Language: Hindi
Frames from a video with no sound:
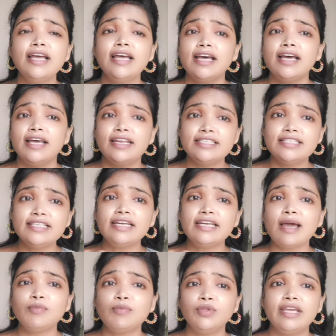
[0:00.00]
रिजल्ट
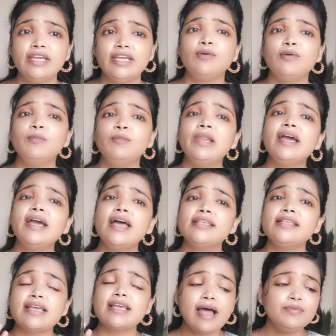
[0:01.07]
आपको देखने को मिलेगा
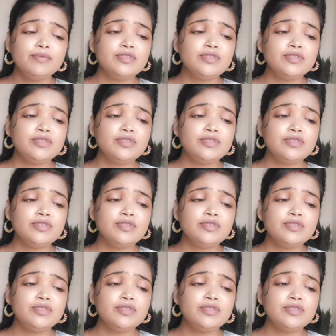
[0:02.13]
आप